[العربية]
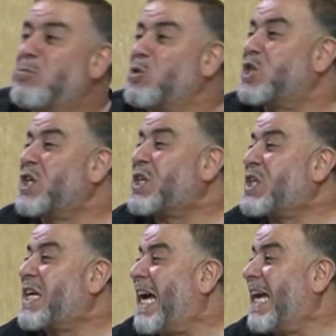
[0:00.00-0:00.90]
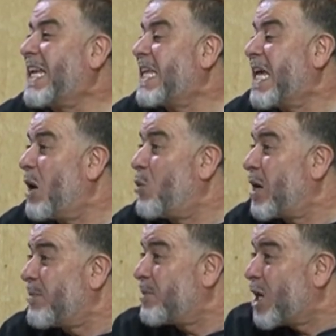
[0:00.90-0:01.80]
مصرا عليها
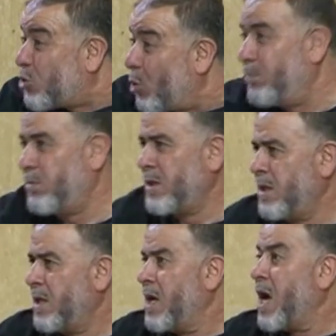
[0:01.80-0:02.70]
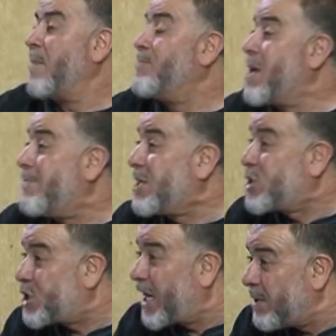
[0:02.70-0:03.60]
ولم يتب أما من
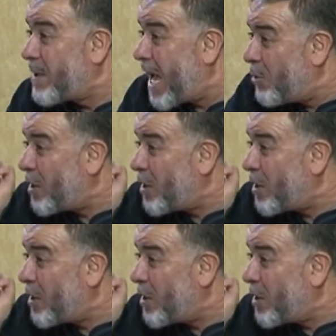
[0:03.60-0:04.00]
شربها